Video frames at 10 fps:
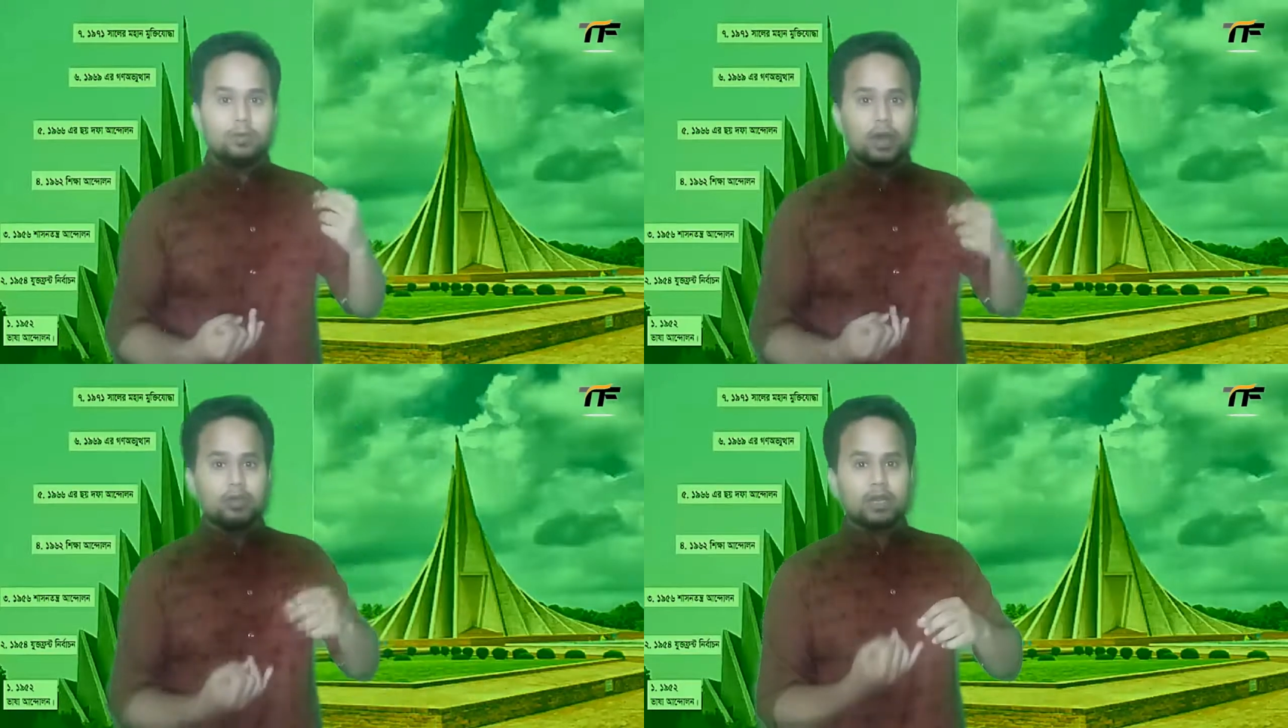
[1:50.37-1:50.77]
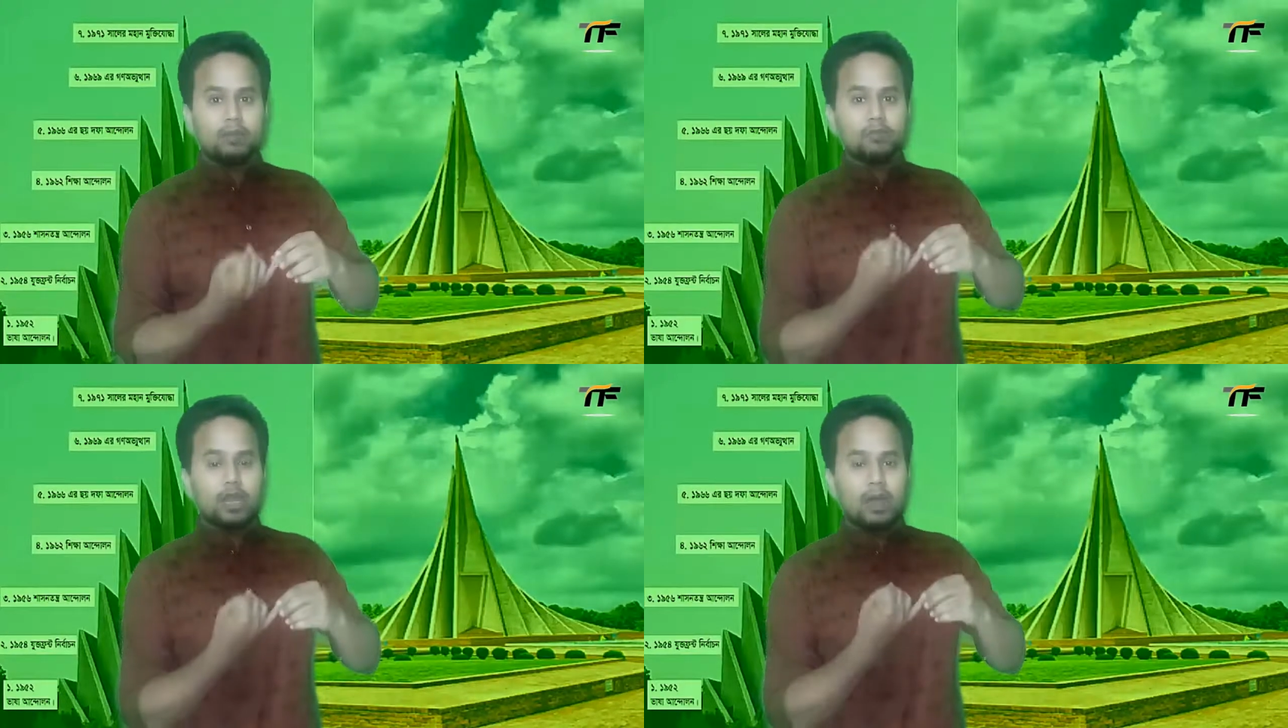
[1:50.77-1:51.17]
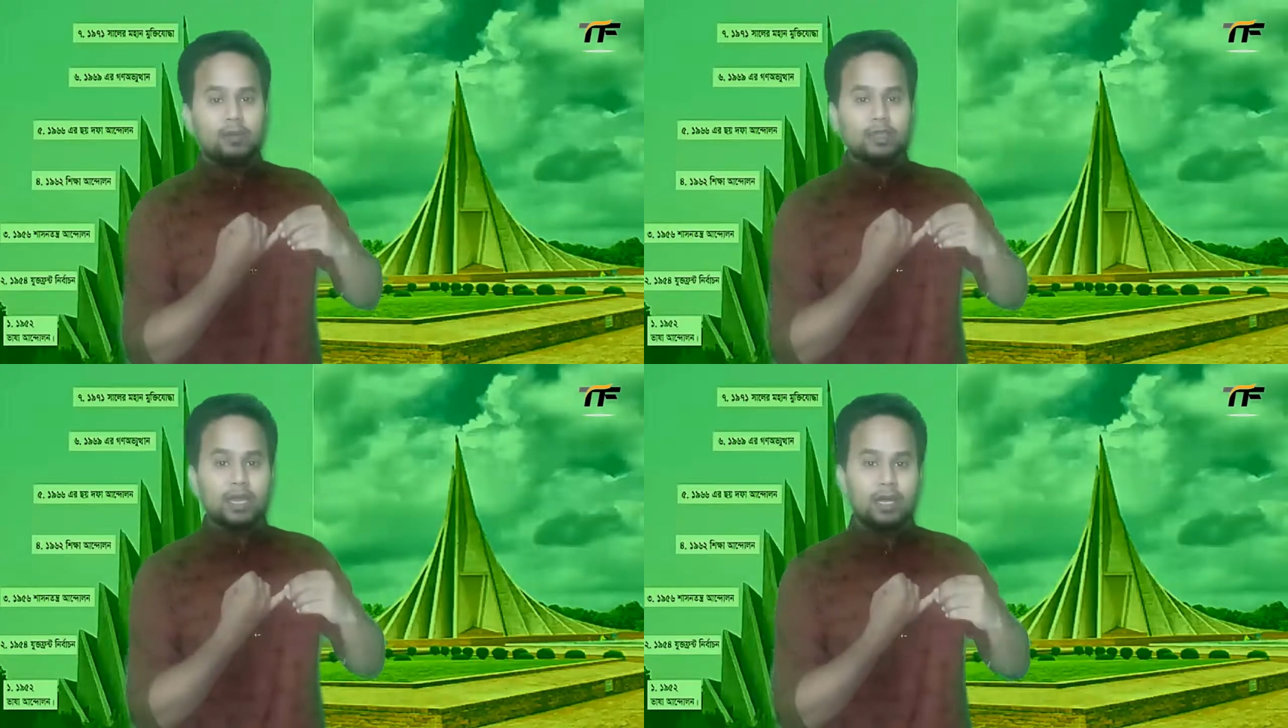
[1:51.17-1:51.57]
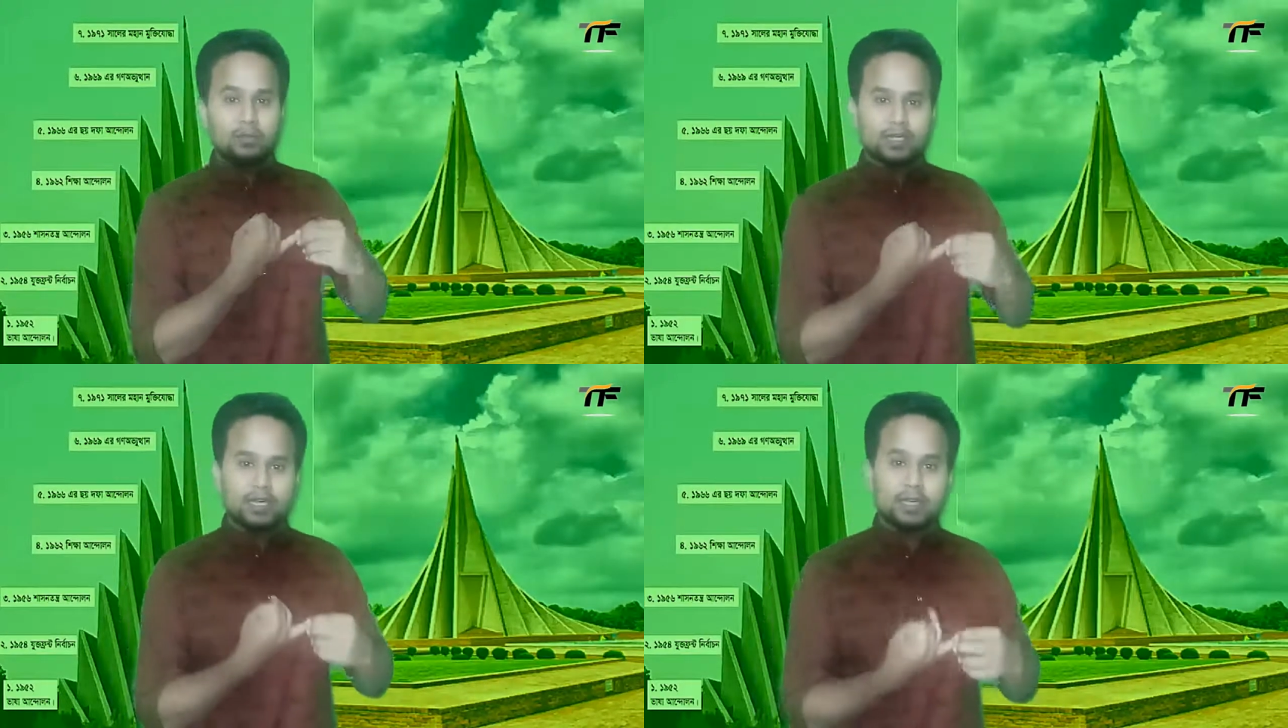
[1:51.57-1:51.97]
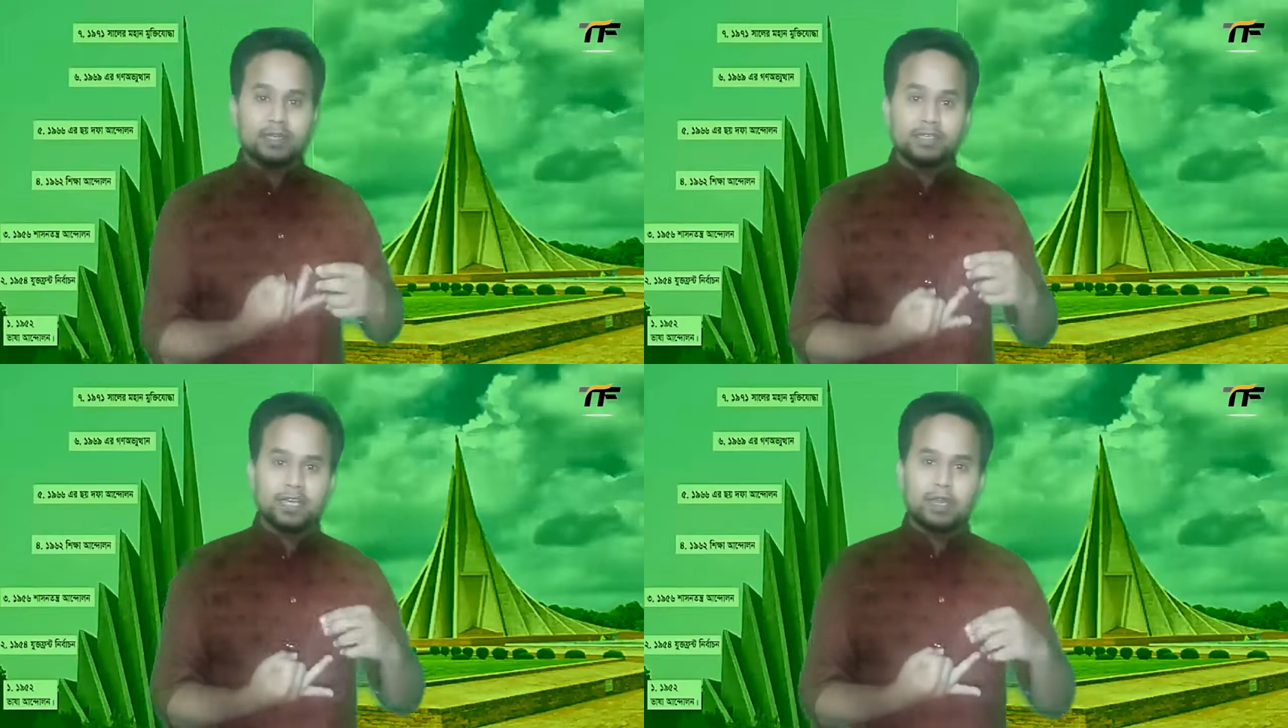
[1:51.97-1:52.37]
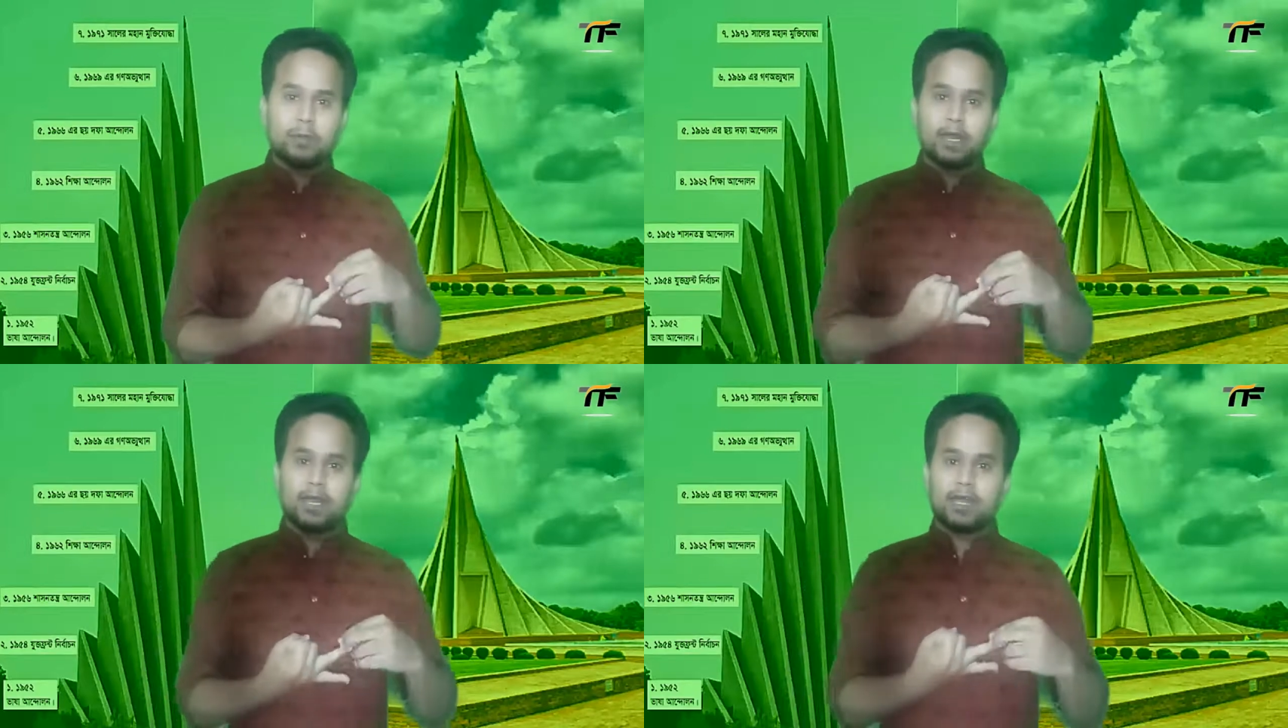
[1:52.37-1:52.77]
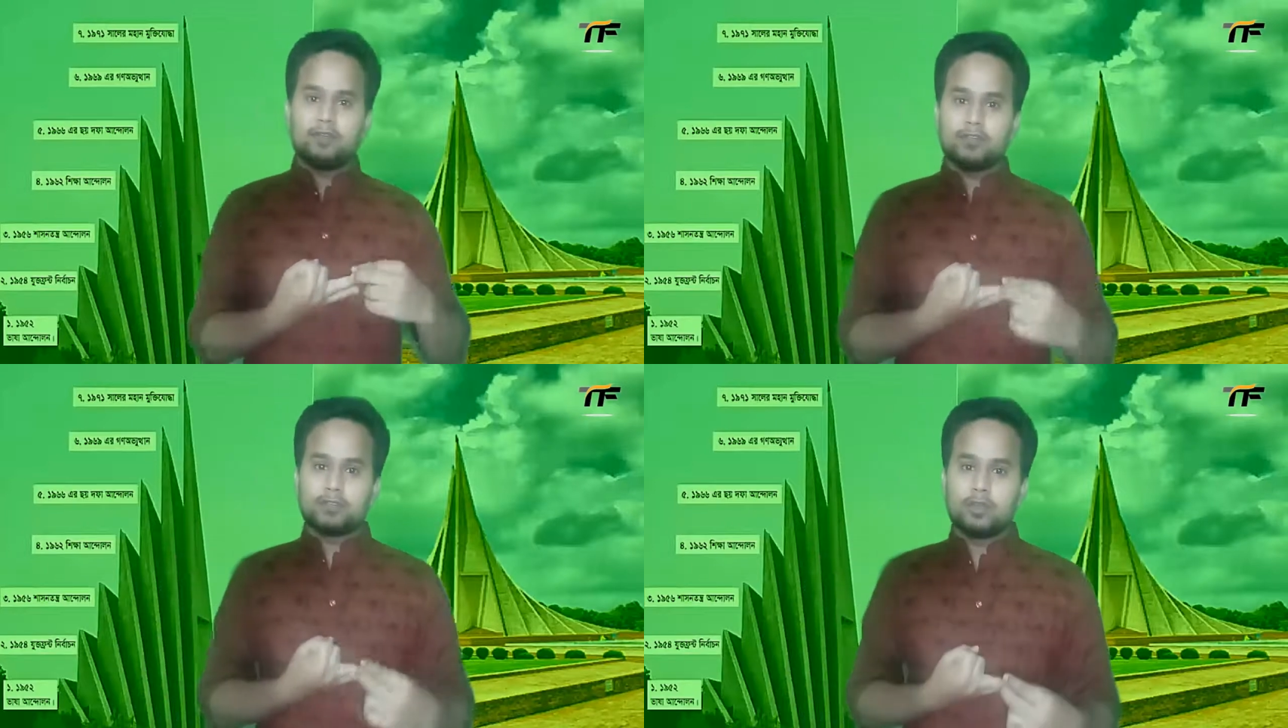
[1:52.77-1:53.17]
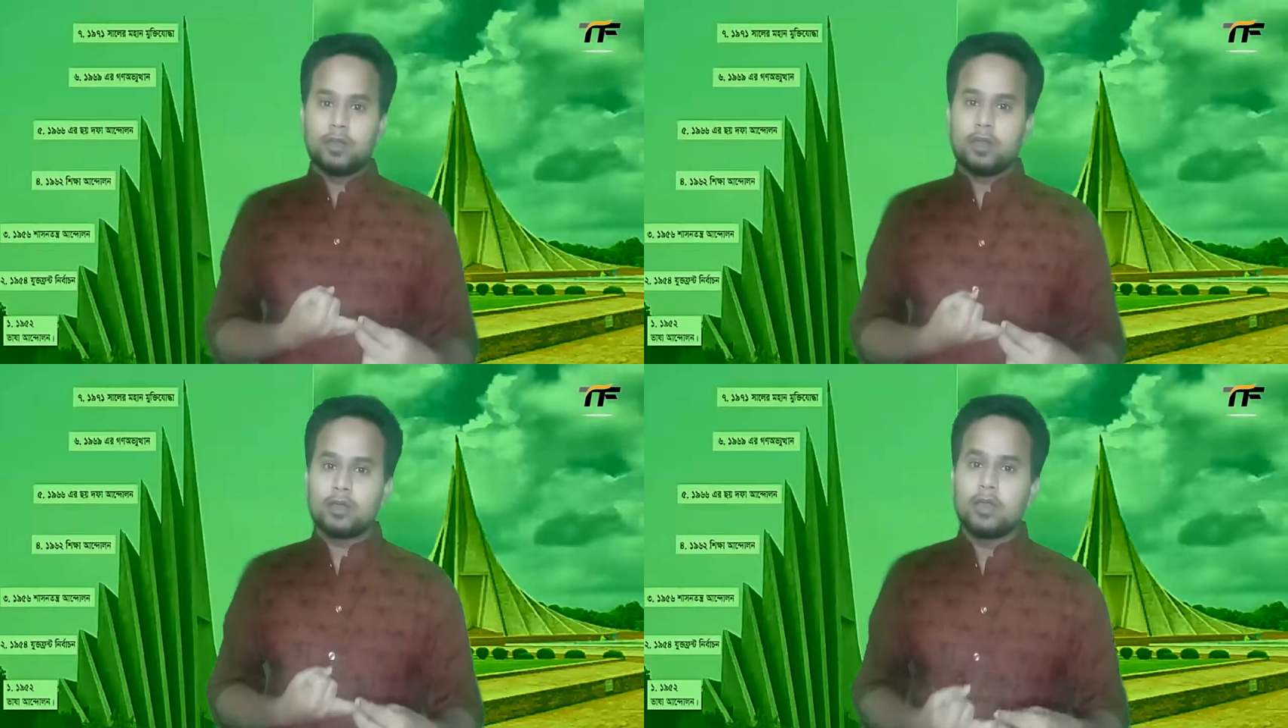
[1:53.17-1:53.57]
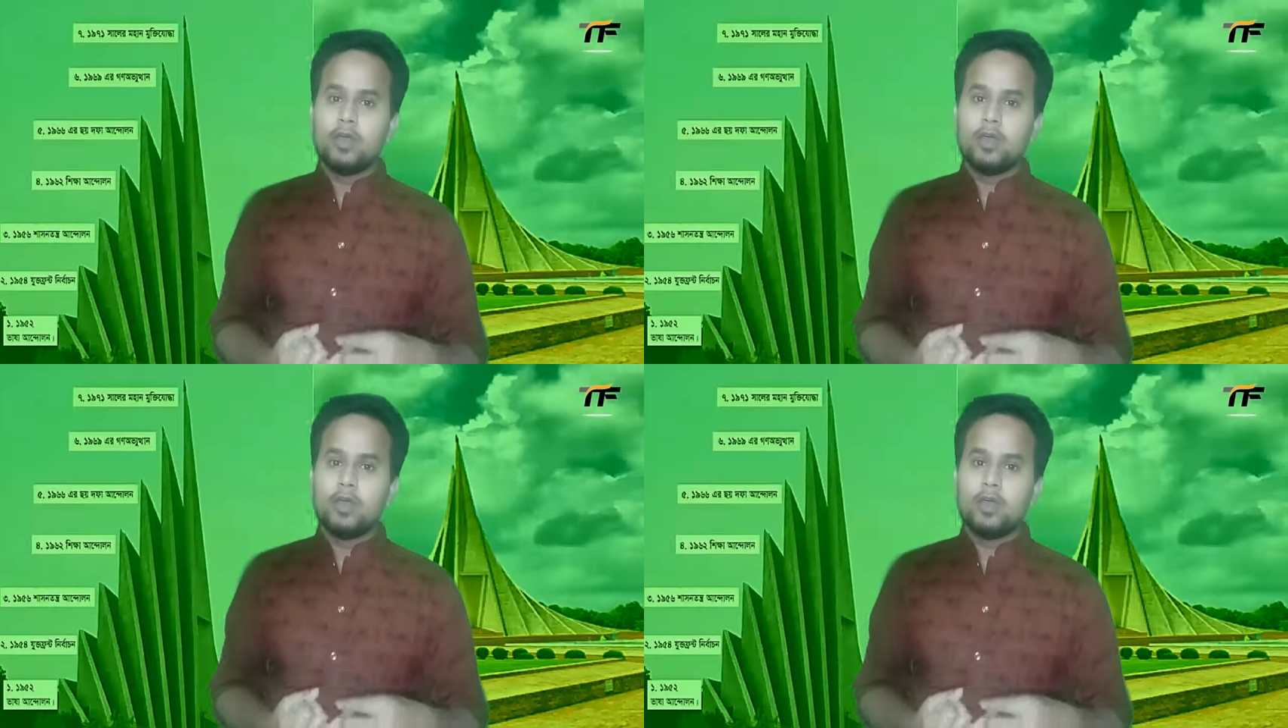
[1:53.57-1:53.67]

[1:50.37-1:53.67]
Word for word: মাওলানা আব্দুল হামিদ খান বাসানি শেরে বাংলাইকে ফজলুল হক